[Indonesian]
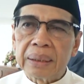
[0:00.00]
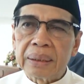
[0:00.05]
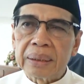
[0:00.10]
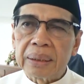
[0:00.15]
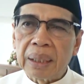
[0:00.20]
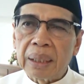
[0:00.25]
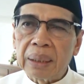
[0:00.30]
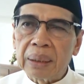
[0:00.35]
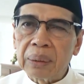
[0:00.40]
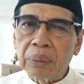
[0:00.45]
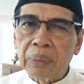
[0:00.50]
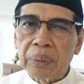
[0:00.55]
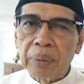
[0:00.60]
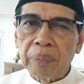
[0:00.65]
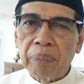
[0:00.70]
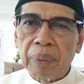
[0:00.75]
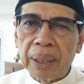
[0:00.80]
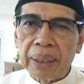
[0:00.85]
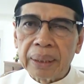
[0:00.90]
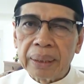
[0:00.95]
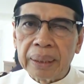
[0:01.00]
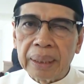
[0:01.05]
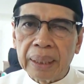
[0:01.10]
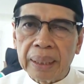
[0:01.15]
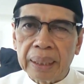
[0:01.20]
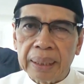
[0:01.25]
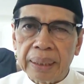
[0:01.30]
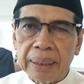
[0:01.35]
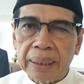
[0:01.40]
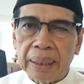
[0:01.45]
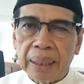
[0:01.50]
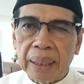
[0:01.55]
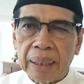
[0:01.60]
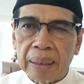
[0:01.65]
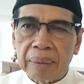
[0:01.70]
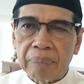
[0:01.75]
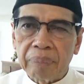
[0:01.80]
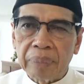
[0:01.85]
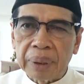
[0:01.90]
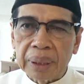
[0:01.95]
satu ibadah yang
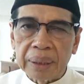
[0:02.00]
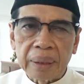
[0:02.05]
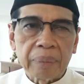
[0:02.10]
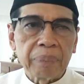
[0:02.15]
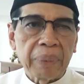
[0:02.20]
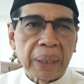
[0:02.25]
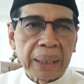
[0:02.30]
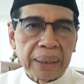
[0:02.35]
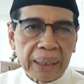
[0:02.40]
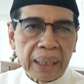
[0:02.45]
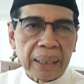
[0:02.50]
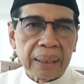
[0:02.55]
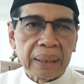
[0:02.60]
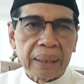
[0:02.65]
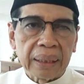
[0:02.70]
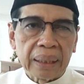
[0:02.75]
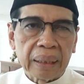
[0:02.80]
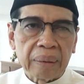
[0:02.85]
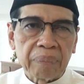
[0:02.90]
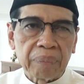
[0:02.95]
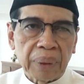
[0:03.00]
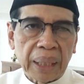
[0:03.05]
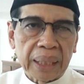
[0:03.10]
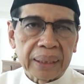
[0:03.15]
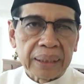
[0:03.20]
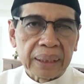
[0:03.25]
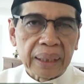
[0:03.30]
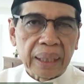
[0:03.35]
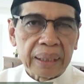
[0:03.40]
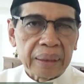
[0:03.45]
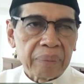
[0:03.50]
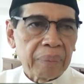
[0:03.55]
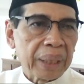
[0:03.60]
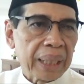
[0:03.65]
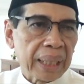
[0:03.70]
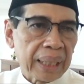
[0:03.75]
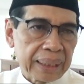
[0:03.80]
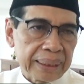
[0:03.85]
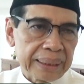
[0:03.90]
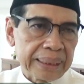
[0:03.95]
bertepatan dengan pelaksanaan
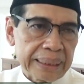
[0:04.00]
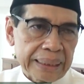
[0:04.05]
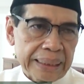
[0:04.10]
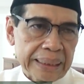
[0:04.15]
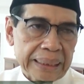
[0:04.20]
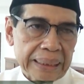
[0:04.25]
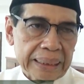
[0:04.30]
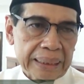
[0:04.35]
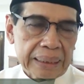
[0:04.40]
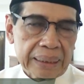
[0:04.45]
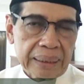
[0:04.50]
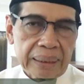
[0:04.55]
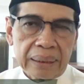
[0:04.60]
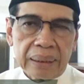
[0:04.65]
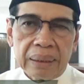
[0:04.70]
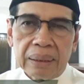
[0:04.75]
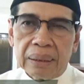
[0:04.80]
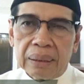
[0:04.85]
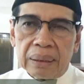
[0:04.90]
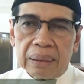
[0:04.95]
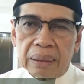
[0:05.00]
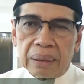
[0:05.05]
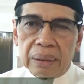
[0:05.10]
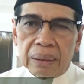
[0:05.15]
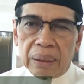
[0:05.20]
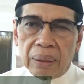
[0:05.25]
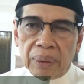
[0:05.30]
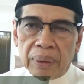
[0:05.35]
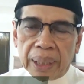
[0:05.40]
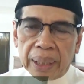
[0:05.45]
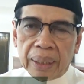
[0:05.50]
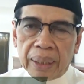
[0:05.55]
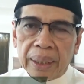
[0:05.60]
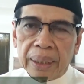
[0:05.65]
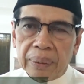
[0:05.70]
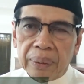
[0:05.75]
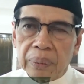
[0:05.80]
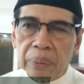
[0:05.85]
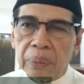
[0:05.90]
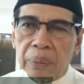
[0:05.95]
ibadah haji. Dan nah, oleh karena
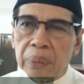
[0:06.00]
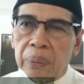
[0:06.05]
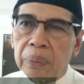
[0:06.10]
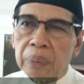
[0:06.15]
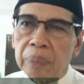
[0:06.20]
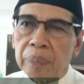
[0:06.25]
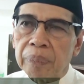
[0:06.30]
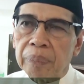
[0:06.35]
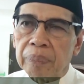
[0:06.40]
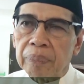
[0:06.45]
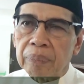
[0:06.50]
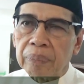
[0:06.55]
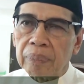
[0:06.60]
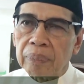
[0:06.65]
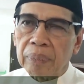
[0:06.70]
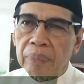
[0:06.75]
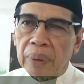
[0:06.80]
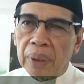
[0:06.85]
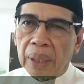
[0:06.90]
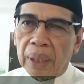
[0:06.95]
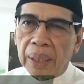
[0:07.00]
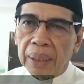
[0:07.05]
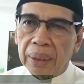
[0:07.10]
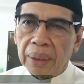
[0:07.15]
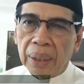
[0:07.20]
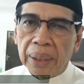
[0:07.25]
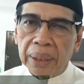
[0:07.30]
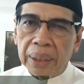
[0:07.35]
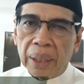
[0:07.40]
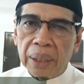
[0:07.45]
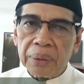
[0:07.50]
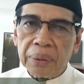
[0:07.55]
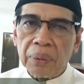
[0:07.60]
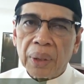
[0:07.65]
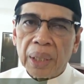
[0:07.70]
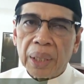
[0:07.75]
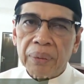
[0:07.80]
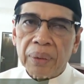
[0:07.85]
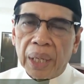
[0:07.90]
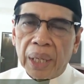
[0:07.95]
itu, Hari Raya
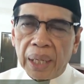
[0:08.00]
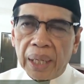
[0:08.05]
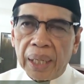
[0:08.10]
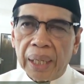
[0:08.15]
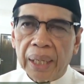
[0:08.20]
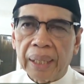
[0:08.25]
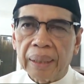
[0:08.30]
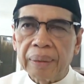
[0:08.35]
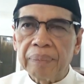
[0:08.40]
Idul Adha